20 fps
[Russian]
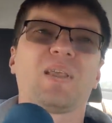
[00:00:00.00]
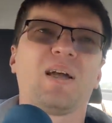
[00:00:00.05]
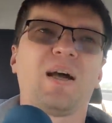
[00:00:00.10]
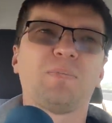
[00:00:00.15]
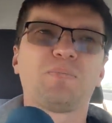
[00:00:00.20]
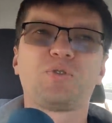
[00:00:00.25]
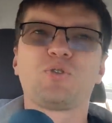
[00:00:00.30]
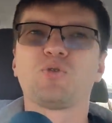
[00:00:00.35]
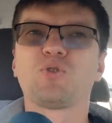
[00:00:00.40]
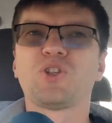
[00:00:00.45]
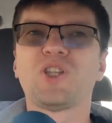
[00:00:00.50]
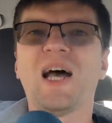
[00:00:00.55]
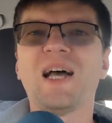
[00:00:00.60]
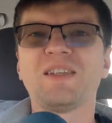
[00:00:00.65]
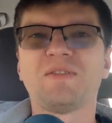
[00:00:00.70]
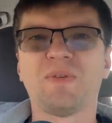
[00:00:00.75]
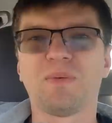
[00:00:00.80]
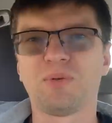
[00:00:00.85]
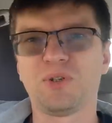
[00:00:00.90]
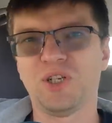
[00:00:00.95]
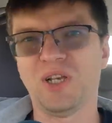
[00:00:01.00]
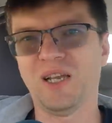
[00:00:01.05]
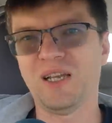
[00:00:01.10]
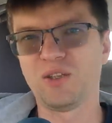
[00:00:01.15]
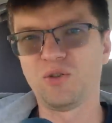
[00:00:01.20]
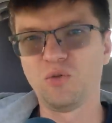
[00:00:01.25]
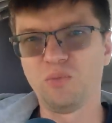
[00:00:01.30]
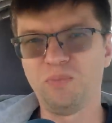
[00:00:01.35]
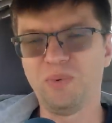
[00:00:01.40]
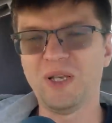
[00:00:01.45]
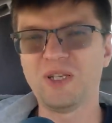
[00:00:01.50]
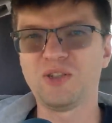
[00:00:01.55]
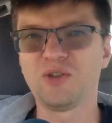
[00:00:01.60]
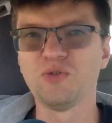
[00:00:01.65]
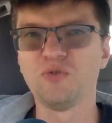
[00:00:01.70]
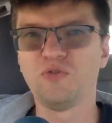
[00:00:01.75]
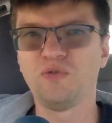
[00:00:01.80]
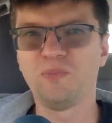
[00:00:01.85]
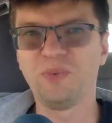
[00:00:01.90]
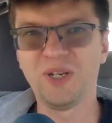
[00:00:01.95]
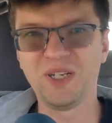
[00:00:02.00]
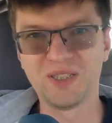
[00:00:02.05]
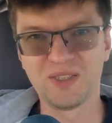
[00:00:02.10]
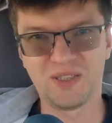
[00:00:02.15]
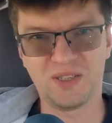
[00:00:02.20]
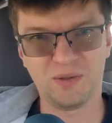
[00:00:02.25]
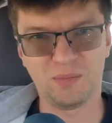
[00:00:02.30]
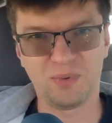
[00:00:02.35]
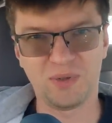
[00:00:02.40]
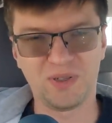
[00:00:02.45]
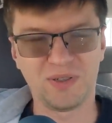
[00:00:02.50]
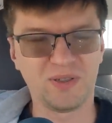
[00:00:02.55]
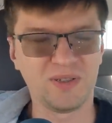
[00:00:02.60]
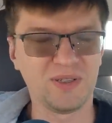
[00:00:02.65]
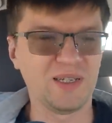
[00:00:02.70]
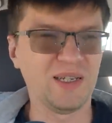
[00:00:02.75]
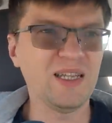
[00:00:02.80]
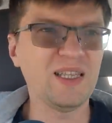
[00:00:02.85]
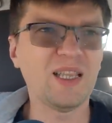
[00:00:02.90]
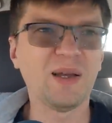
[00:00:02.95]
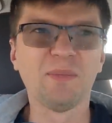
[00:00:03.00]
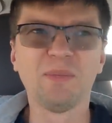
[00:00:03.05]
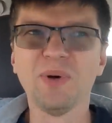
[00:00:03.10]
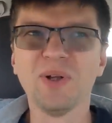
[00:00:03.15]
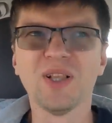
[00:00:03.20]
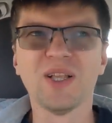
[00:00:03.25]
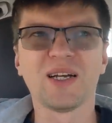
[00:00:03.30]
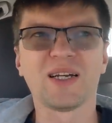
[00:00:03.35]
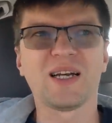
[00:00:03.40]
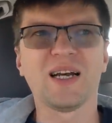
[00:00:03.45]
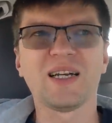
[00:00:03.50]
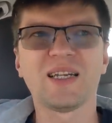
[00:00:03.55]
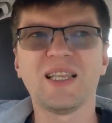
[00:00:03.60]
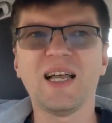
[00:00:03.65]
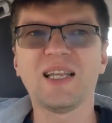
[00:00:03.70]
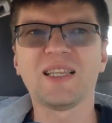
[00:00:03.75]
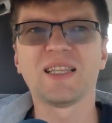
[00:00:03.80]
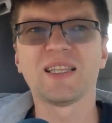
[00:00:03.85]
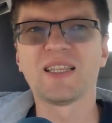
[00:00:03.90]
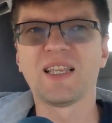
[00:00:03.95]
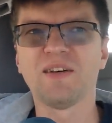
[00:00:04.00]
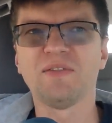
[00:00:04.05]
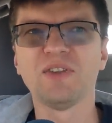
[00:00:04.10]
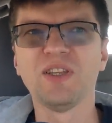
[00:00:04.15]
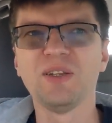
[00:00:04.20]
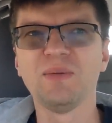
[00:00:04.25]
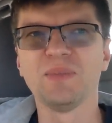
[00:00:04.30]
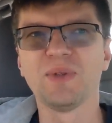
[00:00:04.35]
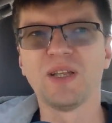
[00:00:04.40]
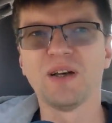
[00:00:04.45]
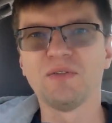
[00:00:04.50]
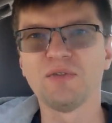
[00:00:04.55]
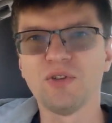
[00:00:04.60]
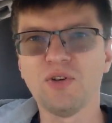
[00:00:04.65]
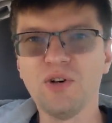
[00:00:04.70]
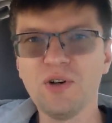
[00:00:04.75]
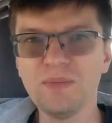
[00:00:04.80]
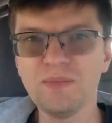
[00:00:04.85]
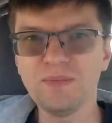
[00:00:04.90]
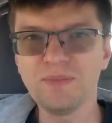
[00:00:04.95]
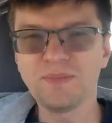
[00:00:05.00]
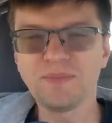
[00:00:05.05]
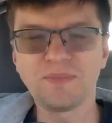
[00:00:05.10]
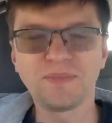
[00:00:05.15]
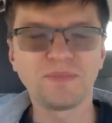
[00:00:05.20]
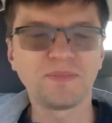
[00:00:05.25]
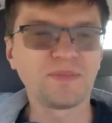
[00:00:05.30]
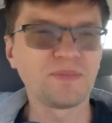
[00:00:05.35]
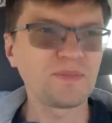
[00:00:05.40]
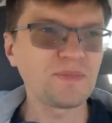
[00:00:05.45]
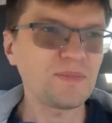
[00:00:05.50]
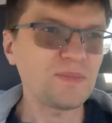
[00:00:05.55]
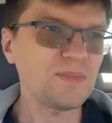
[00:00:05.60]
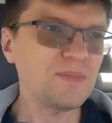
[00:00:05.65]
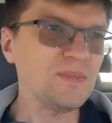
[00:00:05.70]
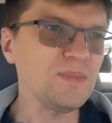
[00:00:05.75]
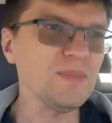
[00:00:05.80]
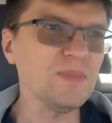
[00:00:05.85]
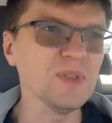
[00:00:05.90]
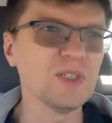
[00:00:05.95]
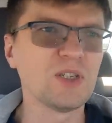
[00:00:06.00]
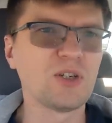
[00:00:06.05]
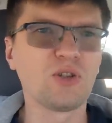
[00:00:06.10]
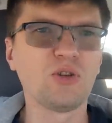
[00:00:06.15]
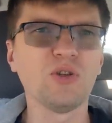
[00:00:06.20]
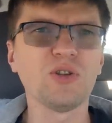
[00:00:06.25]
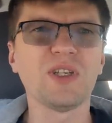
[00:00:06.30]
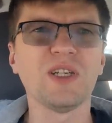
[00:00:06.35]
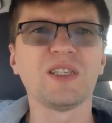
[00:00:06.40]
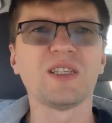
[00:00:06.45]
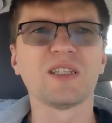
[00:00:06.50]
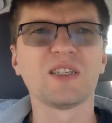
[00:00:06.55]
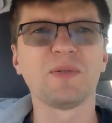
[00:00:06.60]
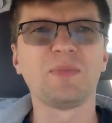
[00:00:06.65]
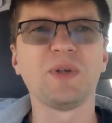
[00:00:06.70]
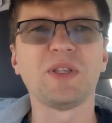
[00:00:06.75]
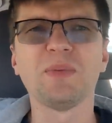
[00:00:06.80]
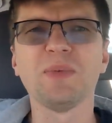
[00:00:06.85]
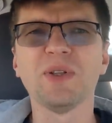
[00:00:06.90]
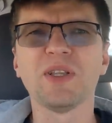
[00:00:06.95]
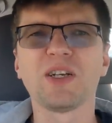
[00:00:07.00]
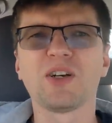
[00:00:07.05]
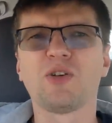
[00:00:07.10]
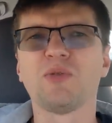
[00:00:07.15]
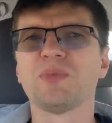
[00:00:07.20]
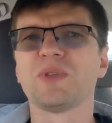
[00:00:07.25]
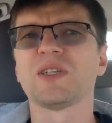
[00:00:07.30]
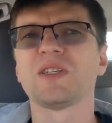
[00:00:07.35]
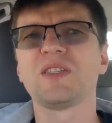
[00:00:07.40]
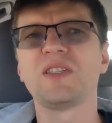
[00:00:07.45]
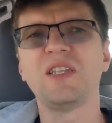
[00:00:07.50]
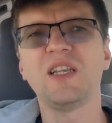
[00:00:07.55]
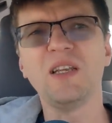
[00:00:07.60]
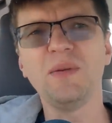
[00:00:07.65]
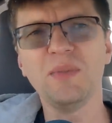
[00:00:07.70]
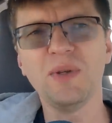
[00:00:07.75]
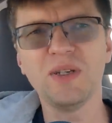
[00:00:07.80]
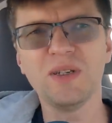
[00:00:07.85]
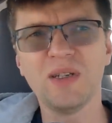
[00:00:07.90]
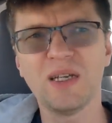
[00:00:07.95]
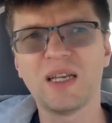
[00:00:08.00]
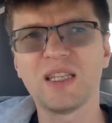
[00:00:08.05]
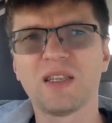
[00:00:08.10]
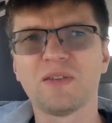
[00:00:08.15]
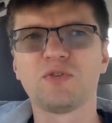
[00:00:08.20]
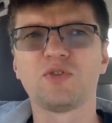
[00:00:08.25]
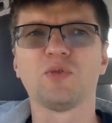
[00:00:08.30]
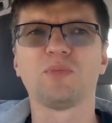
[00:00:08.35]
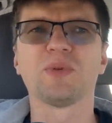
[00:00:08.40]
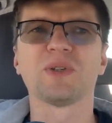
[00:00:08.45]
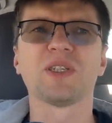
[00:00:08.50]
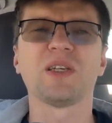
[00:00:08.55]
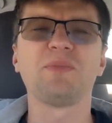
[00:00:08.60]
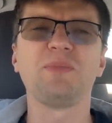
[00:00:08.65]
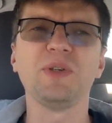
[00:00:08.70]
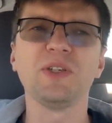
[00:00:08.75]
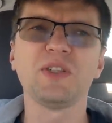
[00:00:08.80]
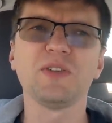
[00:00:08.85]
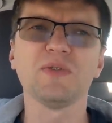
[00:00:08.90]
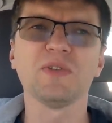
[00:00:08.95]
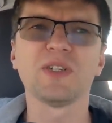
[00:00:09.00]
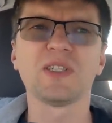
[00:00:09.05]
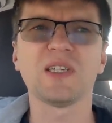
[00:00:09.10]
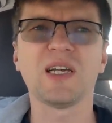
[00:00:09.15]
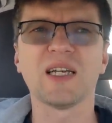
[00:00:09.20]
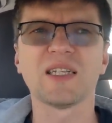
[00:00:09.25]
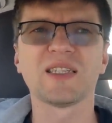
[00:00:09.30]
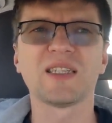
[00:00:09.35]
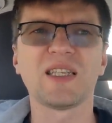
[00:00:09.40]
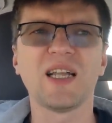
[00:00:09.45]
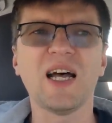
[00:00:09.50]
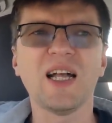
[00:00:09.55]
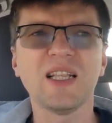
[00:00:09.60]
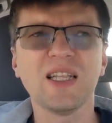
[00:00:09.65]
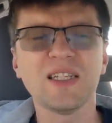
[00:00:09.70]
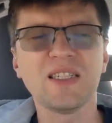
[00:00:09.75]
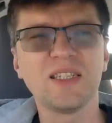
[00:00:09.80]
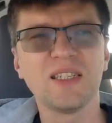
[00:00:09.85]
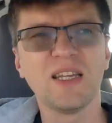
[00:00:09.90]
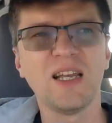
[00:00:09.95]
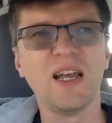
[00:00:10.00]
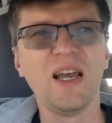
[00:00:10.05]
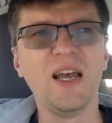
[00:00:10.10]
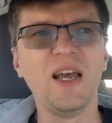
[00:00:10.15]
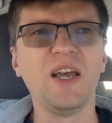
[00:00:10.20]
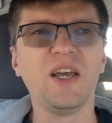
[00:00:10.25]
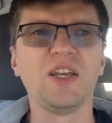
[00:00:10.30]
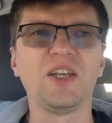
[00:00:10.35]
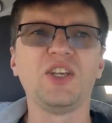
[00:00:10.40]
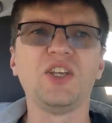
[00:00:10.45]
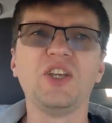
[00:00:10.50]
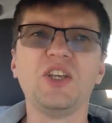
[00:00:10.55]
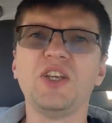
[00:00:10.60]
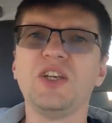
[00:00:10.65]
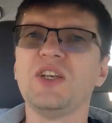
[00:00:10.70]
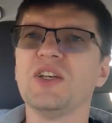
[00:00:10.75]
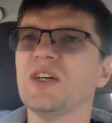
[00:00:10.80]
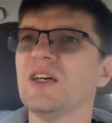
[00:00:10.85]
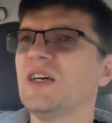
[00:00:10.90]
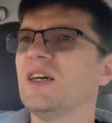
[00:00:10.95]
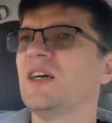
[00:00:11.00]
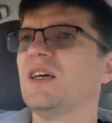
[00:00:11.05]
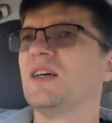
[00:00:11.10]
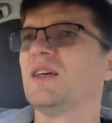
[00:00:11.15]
обсуждать вообще эту песню в принципе. Это было когда-то давным-давно. Кто-то это записал. Это было на каком-то стриме, это все позаписывалось, осталось. И